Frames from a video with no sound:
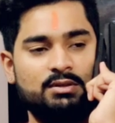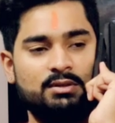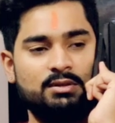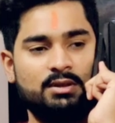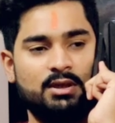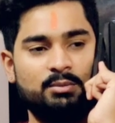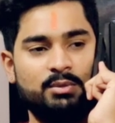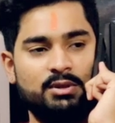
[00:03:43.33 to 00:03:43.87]

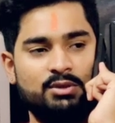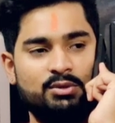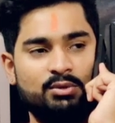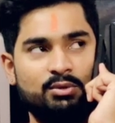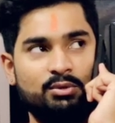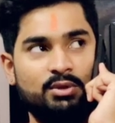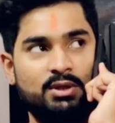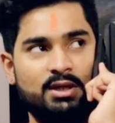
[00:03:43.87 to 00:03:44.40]
बच्चे आठ
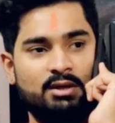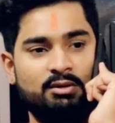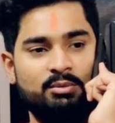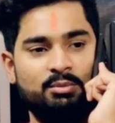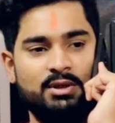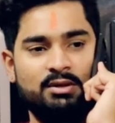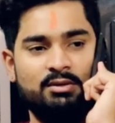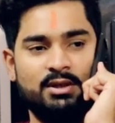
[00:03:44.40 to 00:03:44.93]
बच्चों रोने की
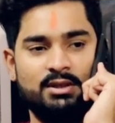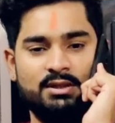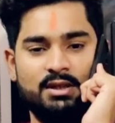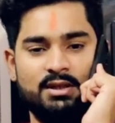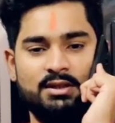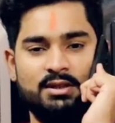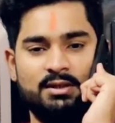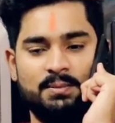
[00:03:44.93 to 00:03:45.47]
आवाज मेरे वहां
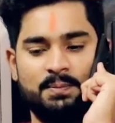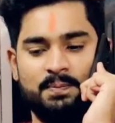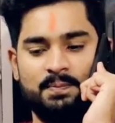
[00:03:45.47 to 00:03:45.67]
से आ रही